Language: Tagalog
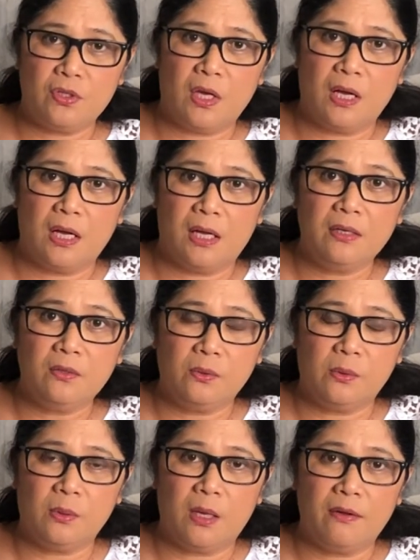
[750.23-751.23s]
sa
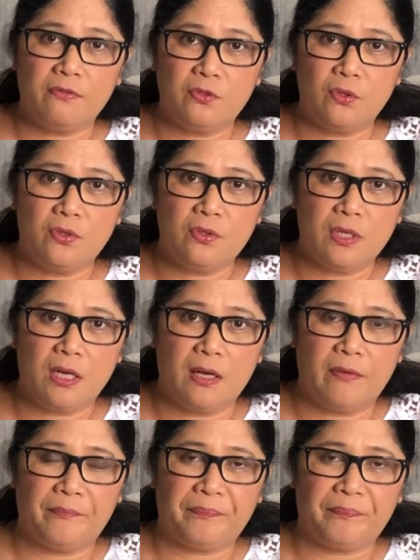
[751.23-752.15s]
ano, after sa